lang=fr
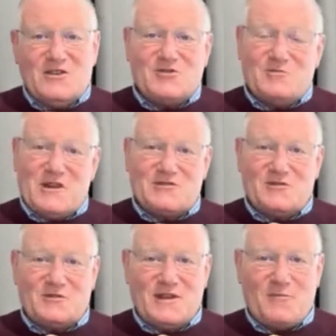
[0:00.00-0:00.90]
je pense
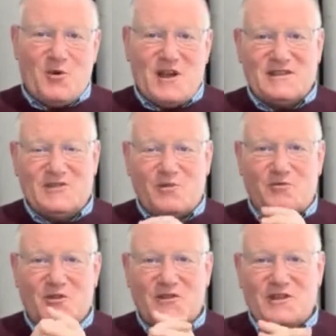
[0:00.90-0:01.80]
que nos démocraties n'ont
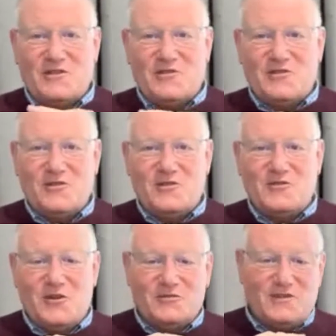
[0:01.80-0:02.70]
plus que le,
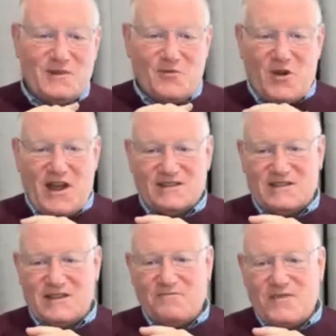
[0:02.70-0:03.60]
nom de
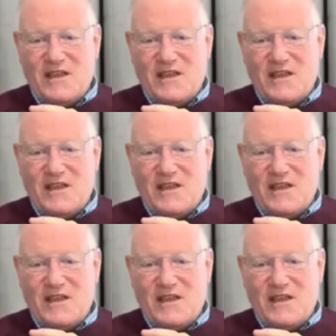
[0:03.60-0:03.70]
démocratie,